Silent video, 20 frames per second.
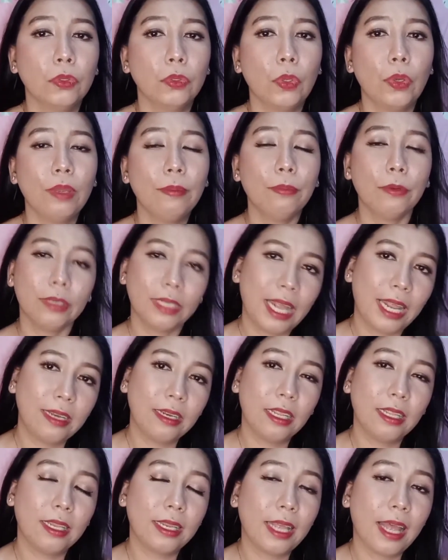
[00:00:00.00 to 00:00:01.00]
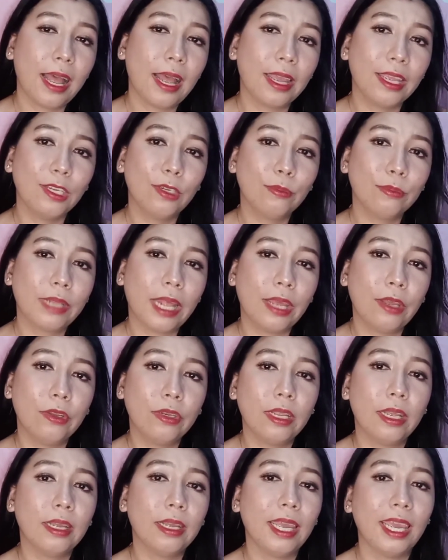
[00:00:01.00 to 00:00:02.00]
So, importante na nakakainom tayo
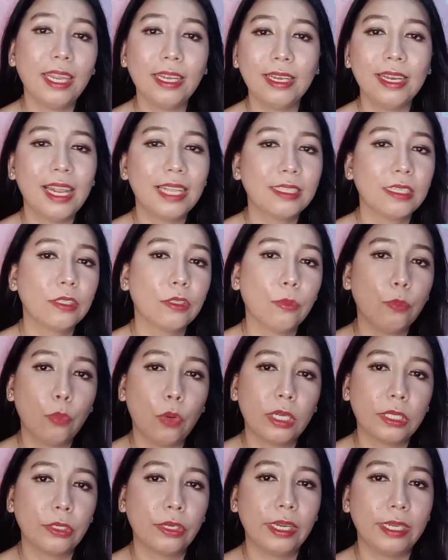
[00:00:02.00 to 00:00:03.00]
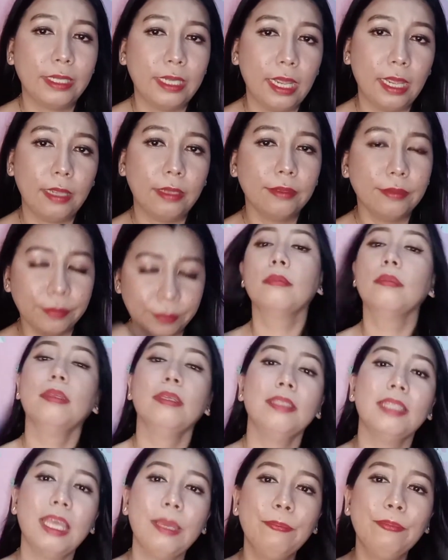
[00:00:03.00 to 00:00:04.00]
ng 8 glasses of water a day.
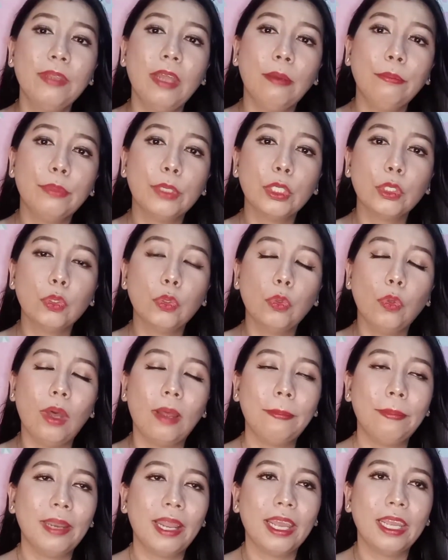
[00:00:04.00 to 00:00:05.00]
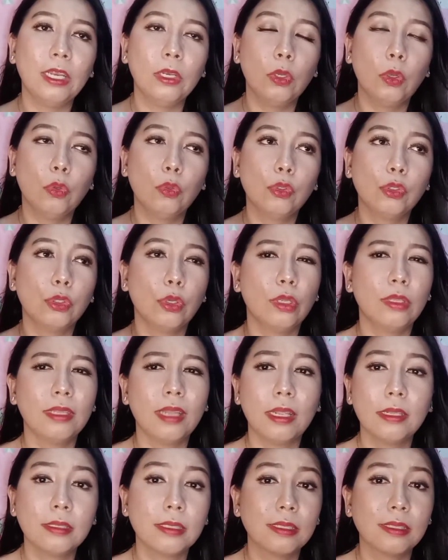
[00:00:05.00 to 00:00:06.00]
Tip number 2, apply lotion
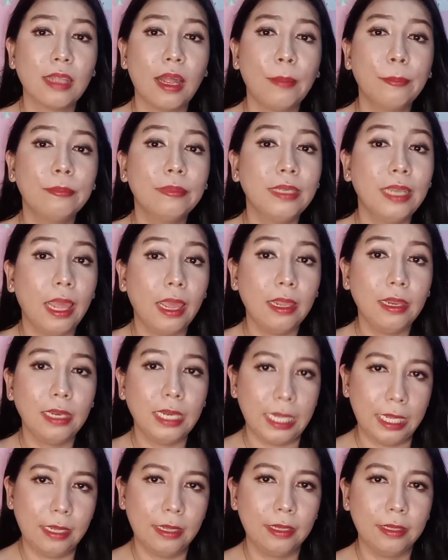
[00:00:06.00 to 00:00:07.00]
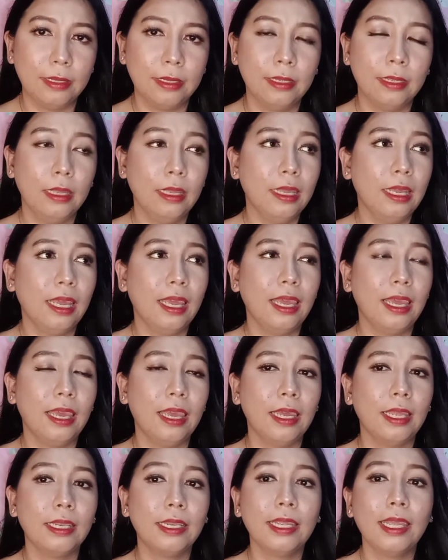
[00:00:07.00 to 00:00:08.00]
non-stop daily.
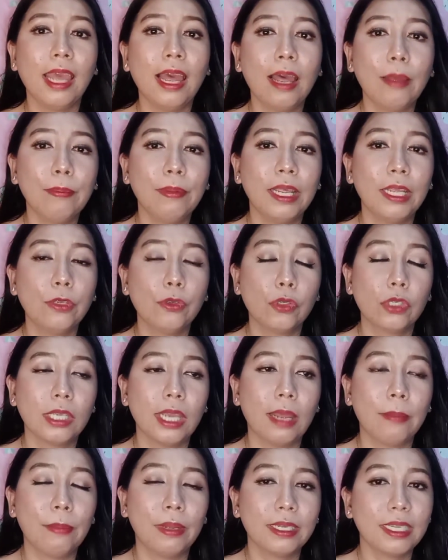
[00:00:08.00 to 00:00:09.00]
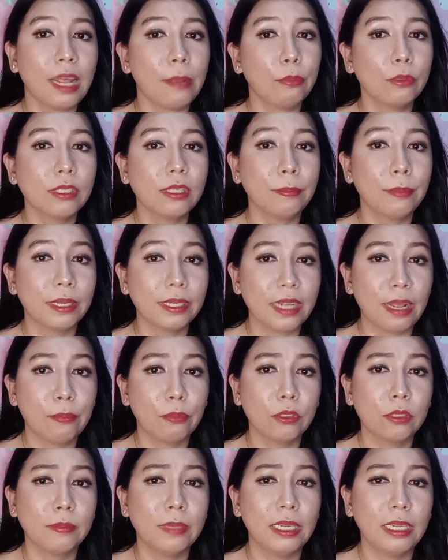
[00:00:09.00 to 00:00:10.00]
And, i-apply nyo siya pagtapos na
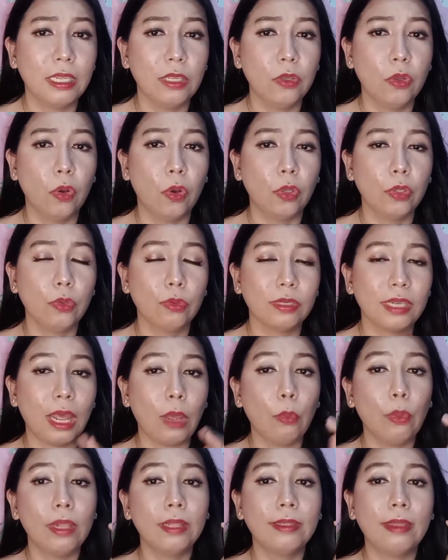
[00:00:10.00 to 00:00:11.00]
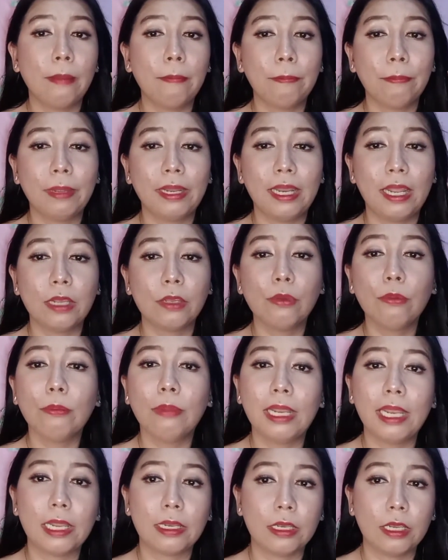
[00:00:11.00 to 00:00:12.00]
pagtapos maligo. Yung towel damp pa lang yung
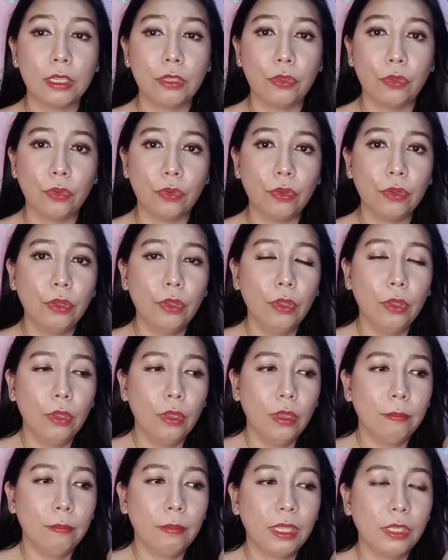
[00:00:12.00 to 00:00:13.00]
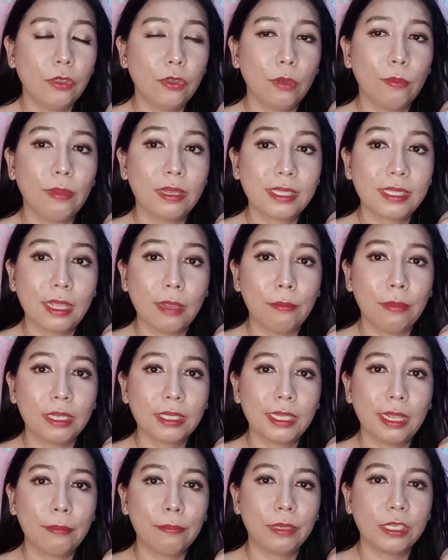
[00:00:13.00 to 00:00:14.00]
balat ninyo. Medyo
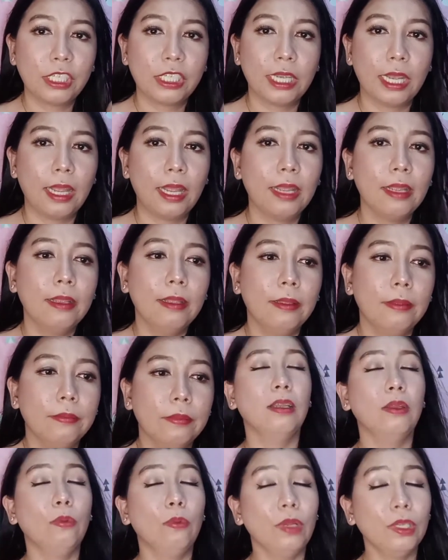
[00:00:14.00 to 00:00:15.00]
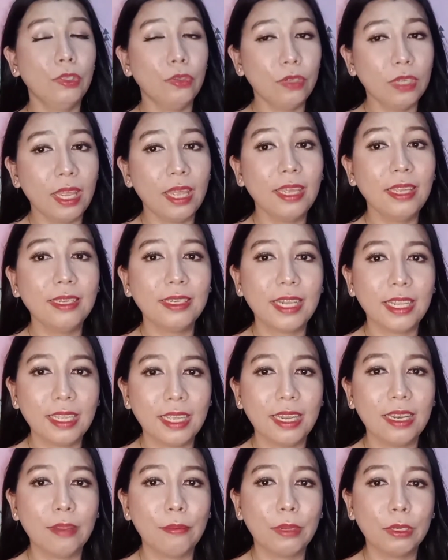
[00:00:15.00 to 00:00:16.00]
basa-basa pa siya. Huwag nyo na
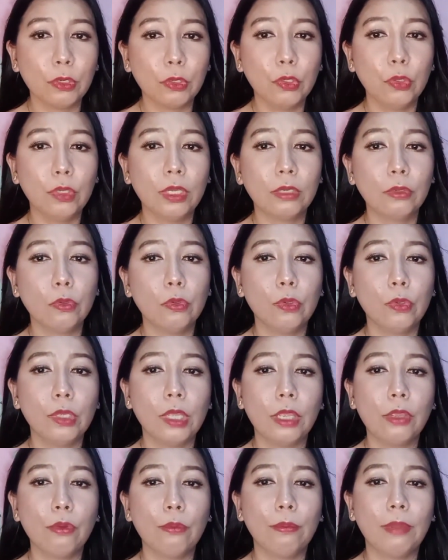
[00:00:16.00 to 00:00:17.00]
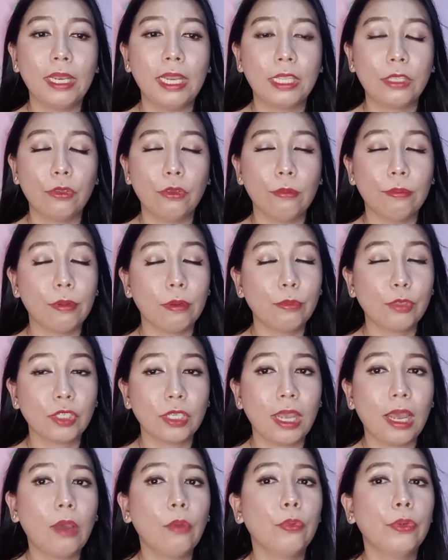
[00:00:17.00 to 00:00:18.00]
hintayin na matuyo ng tuluyan yung balat nyo from
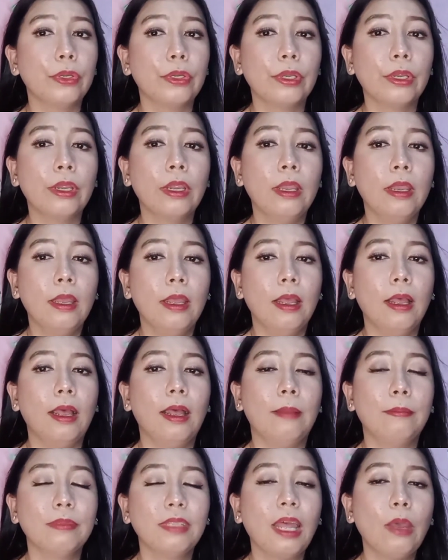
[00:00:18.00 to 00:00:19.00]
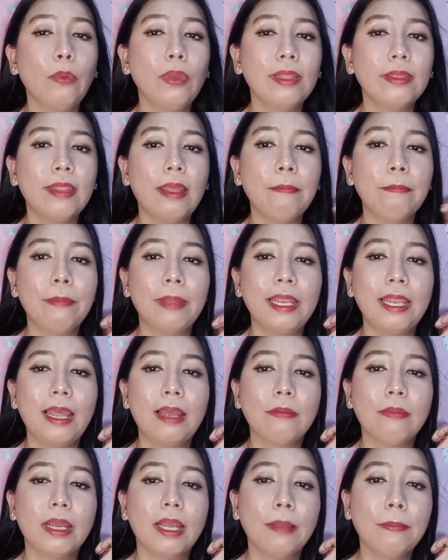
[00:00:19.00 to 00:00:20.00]
shower. Um, towel damp pa
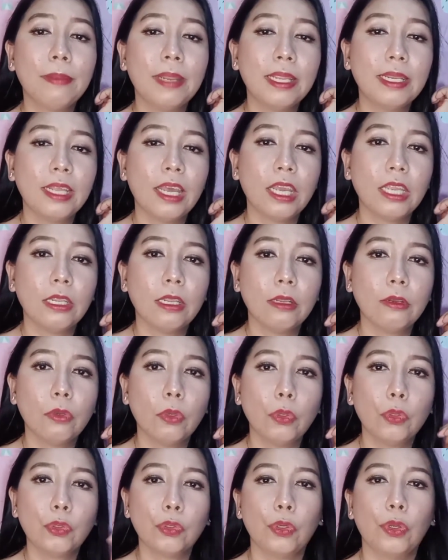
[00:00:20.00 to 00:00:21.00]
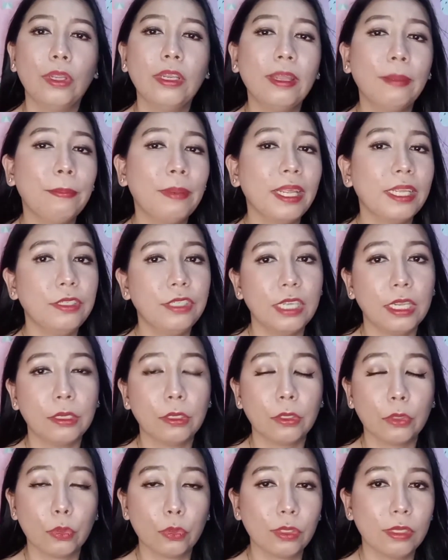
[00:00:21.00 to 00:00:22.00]
lang, mag-apply na kayo ng lotion. Apply
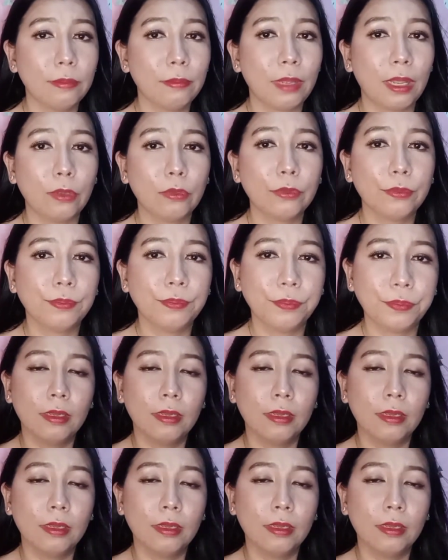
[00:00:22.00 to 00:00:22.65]
generous amount.